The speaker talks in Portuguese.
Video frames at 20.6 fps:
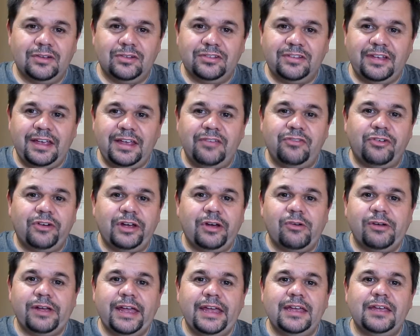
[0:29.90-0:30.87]
Eu sei que foi
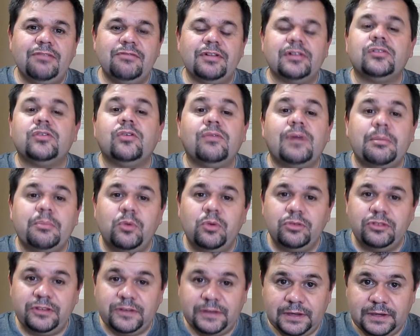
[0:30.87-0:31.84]
alguém que inventou uma
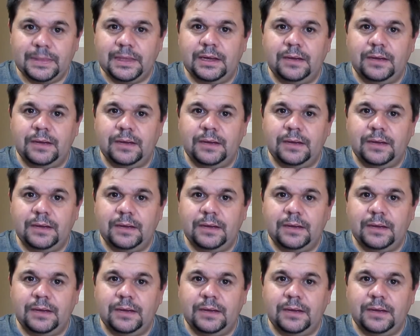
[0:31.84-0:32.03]
música.